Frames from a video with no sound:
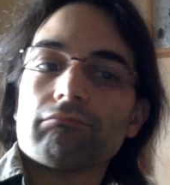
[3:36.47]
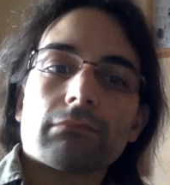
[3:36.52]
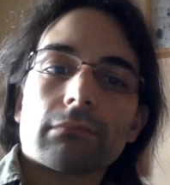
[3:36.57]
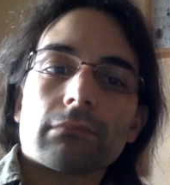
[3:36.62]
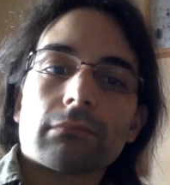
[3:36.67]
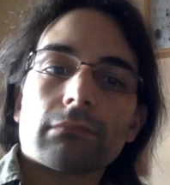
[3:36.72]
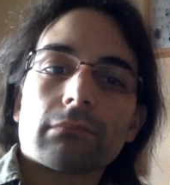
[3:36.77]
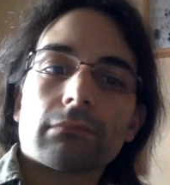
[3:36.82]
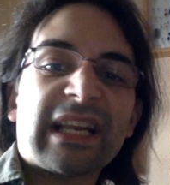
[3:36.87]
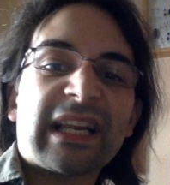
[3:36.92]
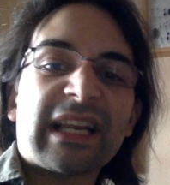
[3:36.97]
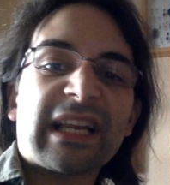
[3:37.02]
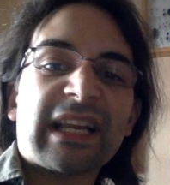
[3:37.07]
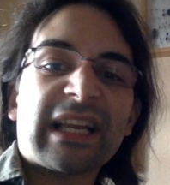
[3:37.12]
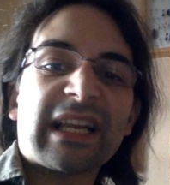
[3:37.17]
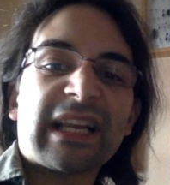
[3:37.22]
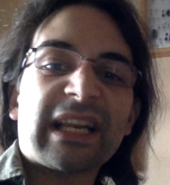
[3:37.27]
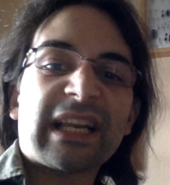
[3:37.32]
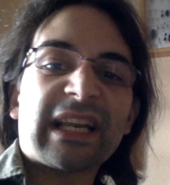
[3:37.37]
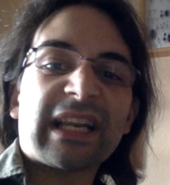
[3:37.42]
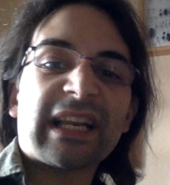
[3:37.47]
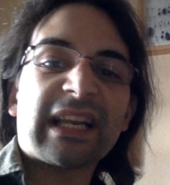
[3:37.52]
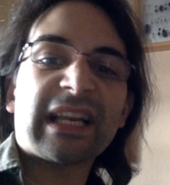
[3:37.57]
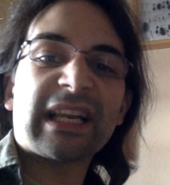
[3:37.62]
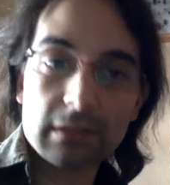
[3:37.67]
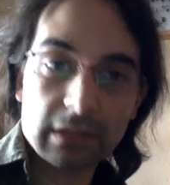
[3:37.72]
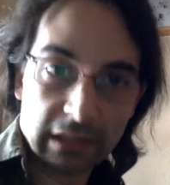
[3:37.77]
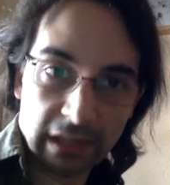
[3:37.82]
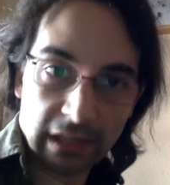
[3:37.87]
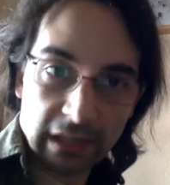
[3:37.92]
¿Tiene la Biblia
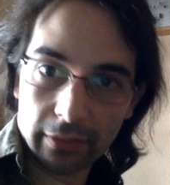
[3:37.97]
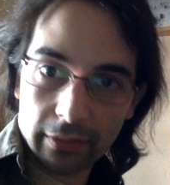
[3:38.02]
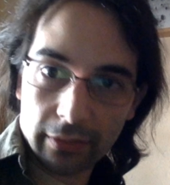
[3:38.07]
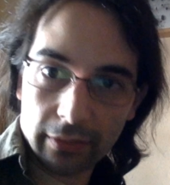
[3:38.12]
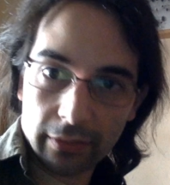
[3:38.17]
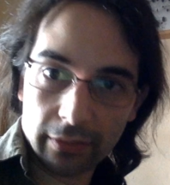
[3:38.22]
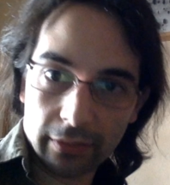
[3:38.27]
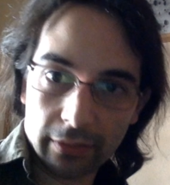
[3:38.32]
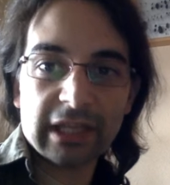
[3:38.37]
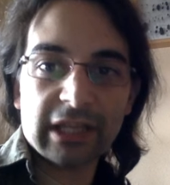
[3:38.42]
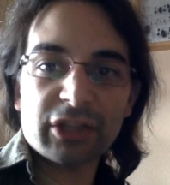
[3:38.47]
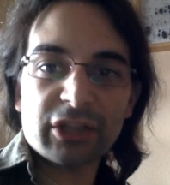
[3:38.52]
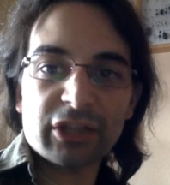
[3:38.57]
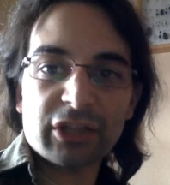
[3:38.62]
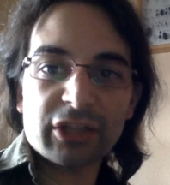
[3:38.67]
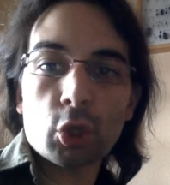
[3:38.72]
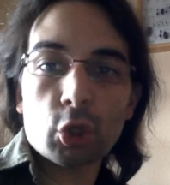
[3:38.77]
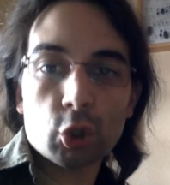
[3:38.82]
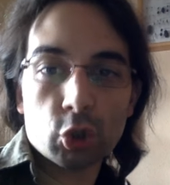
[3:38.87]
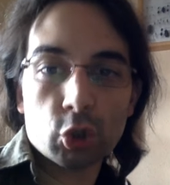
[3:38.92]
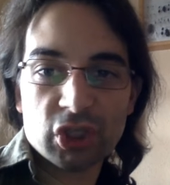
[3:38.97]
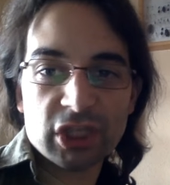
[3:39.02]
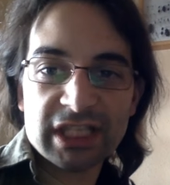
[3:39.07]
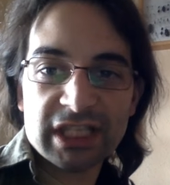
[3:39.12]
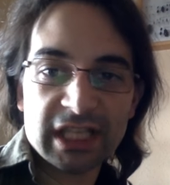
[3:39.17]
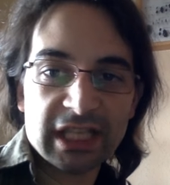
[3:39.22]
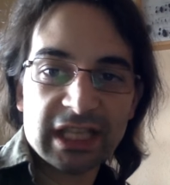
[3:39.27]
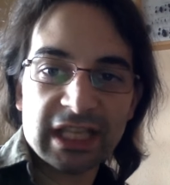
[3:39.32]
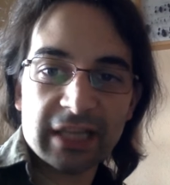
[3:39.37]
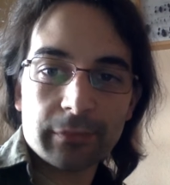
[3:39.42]
razón y todos
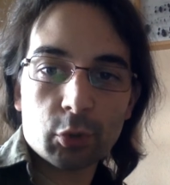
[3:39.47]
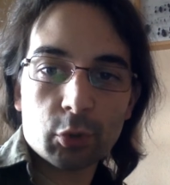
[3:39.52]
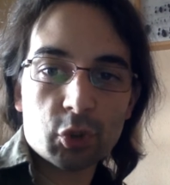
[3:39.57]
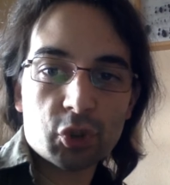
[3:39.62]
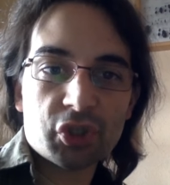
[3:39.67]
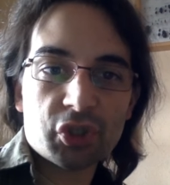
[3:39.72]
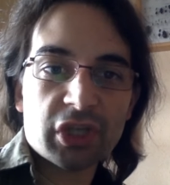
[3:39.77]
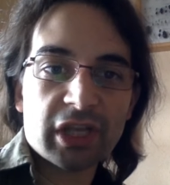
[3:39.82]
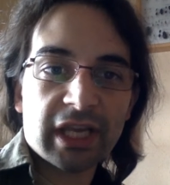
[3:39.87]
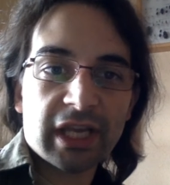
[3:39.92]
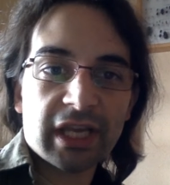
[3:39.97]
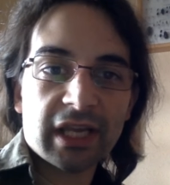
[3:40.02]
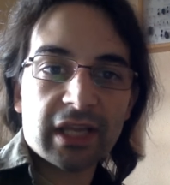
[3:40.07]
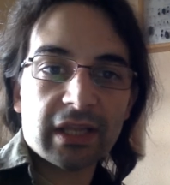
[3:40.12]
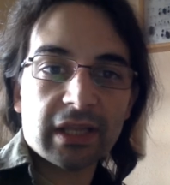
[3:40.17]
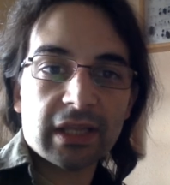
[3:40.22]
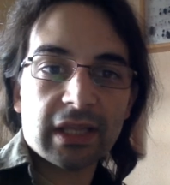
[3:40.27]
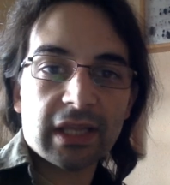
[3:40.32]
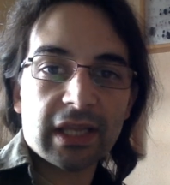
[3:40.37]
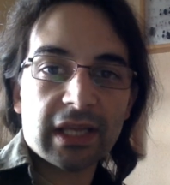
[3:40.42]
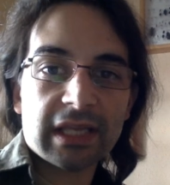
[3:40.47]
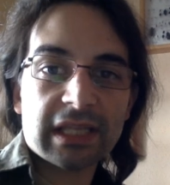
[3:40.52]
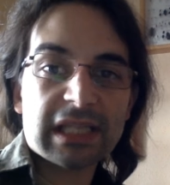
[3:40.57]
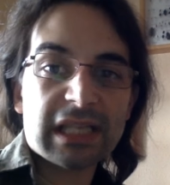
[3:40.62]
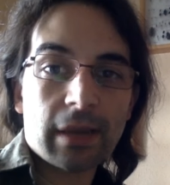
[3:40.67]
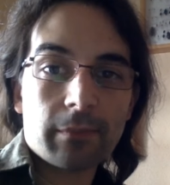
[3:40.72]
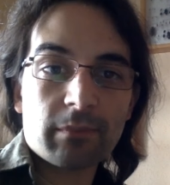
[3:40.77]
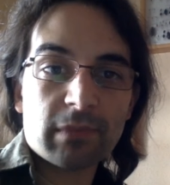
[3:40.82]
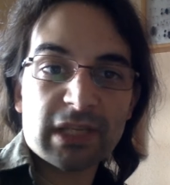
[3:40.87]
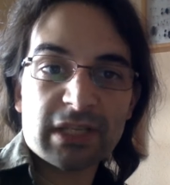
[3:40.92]
descendemos de, esa
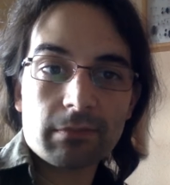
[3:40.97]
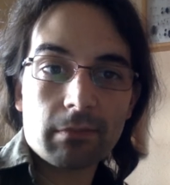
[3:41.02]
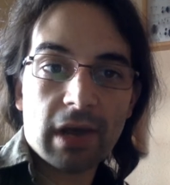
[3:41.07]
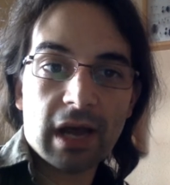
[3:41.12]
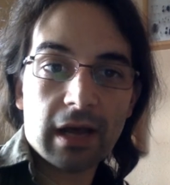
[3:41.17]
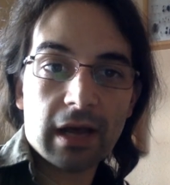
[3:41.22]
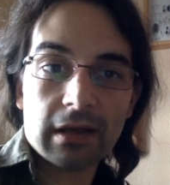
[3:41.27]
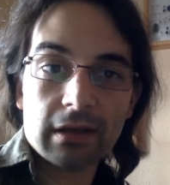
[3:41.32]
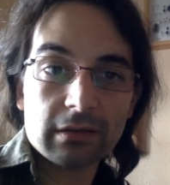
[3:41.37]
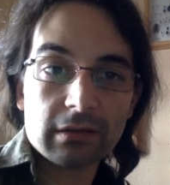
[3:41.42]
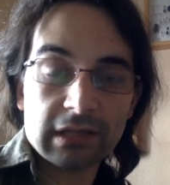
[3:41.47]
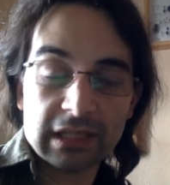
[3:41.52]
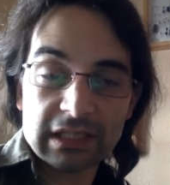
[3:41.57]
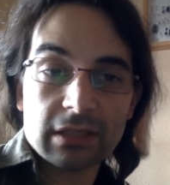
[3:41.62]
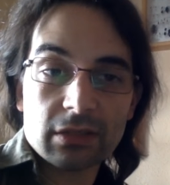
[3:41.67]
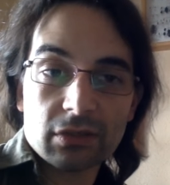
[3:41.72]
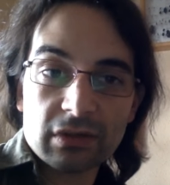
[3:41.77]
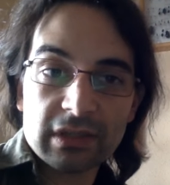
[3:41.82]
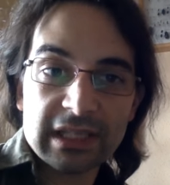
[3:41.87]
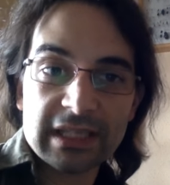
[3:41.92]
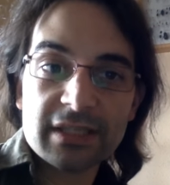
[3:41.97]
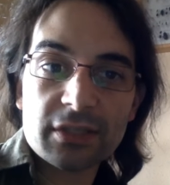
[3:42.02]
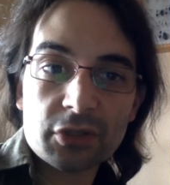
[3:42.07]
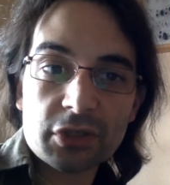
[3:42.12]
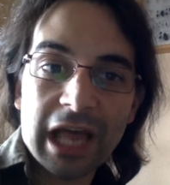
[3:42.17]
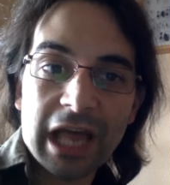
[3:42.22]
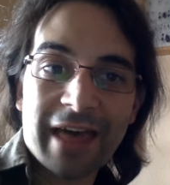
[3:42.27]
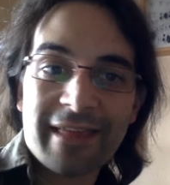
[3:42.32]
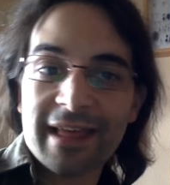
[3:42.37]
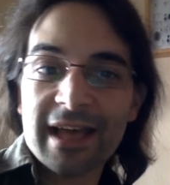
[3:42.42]
misma, de esos
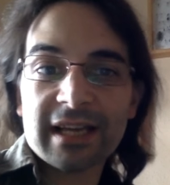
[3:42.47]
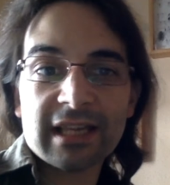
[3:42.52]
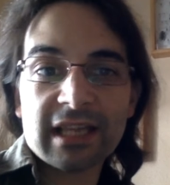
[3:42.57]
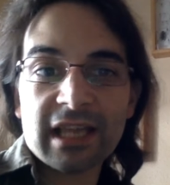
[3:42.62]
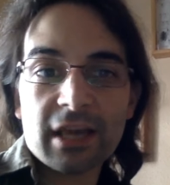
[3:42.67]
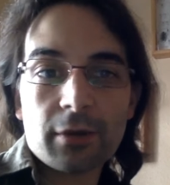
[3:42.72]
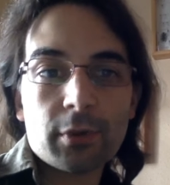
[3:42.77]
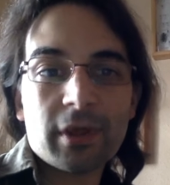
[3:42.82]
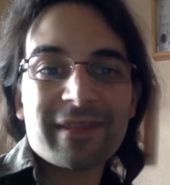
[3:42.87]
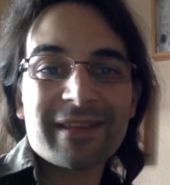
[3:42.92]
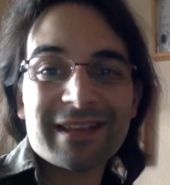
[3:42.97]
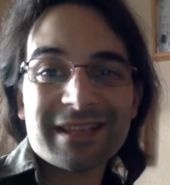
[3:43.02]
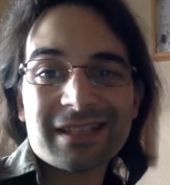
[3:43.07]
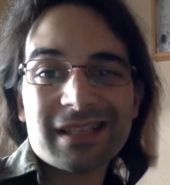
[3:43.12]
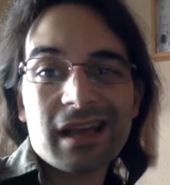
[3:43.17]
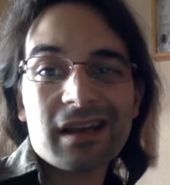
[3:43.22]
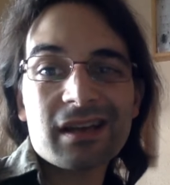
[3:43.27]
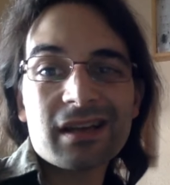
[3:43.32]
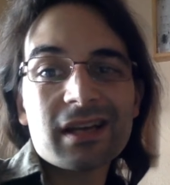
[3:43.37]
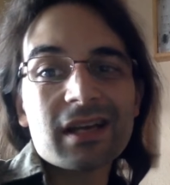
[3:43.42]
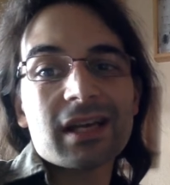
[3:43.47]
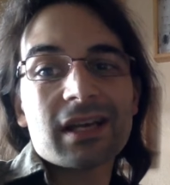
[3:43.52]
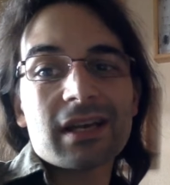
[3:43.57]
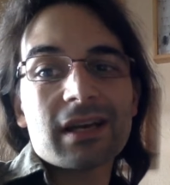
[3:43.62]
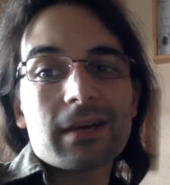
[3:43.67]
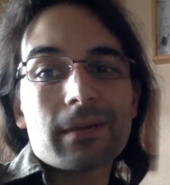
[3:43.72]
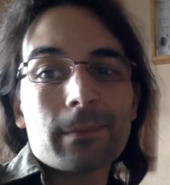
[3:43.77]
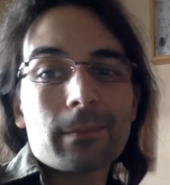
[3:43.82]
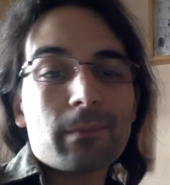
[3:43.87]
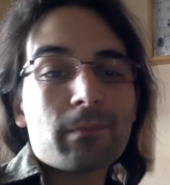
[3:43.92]
Adán y Eva, de esa
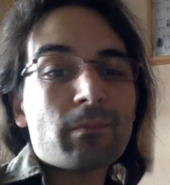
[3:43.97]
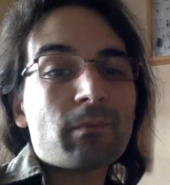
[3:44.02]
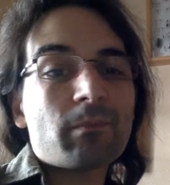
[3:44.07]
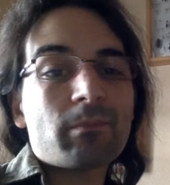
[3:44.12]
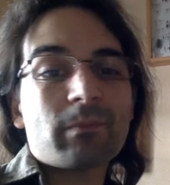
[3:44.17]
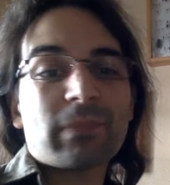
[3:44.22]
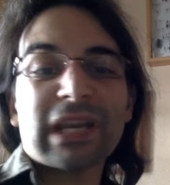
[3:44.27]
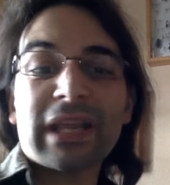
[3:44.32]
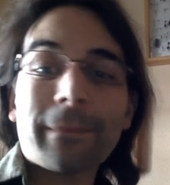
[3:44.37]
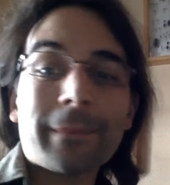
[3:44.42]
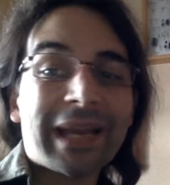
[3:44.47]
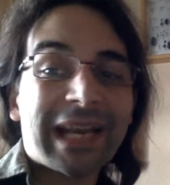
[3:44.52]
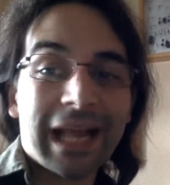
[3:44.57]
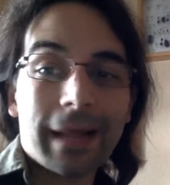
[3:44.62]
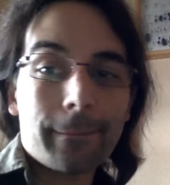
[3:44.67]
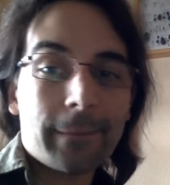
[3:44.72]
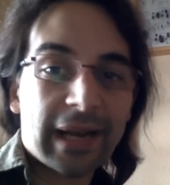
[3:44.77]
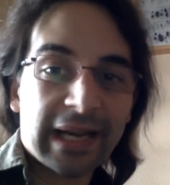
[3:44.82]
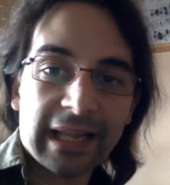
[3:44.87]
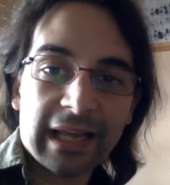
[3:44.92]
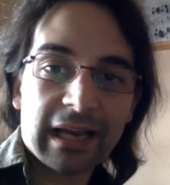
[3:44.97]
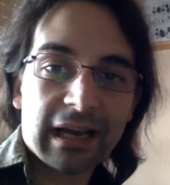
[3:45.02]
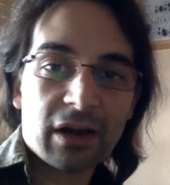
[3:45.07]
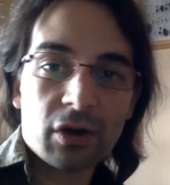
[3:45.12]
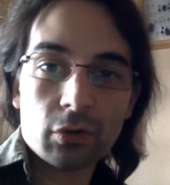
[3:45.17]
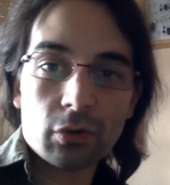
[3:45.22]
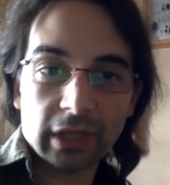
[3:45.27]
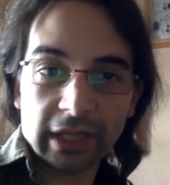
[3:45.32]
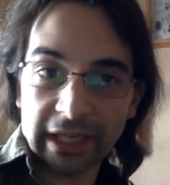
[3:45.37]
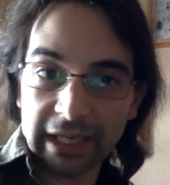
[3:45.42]
mm, primera pareja
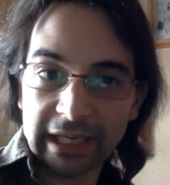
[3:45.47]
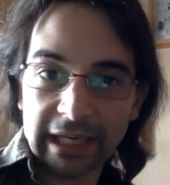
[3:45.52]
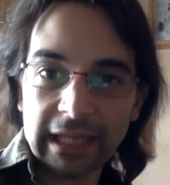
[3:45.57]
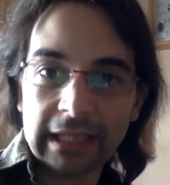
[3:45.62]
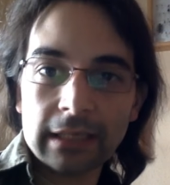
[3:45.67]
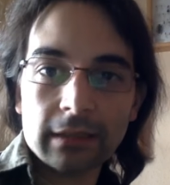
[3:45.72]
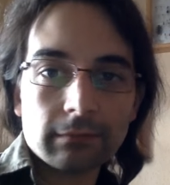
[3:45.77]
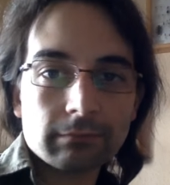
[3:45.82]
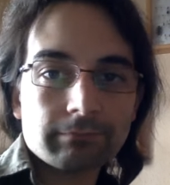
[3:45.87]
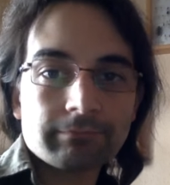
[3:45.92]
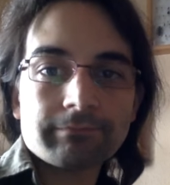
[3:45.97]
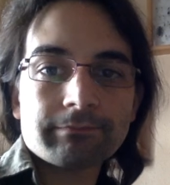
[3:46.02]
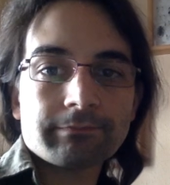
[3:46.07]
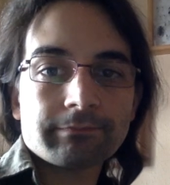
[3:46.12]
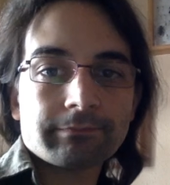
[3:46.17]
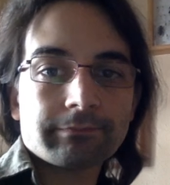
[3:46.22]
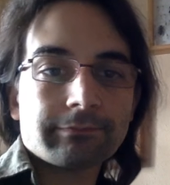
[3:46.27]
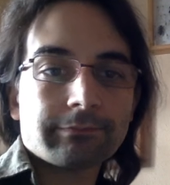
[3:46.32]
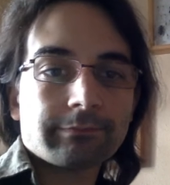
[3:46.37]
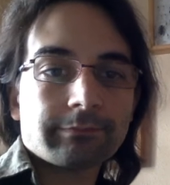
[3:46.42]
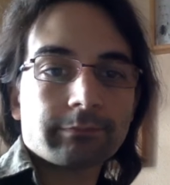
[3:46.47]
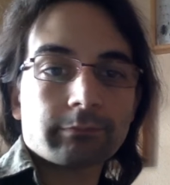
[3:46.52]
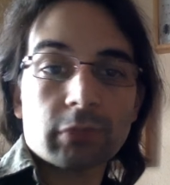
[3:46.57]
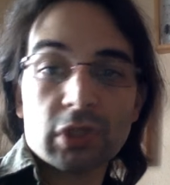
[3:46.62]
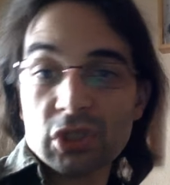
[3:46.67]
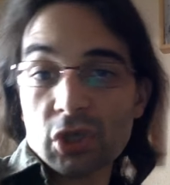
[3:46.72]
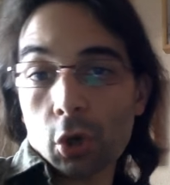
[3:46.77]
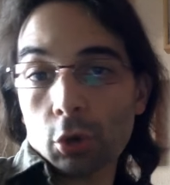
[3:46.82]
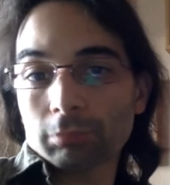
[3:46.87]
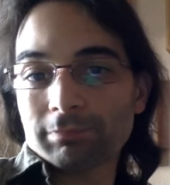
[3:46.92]
original? Pues
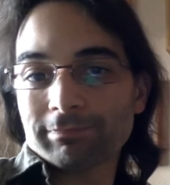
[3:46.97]
no.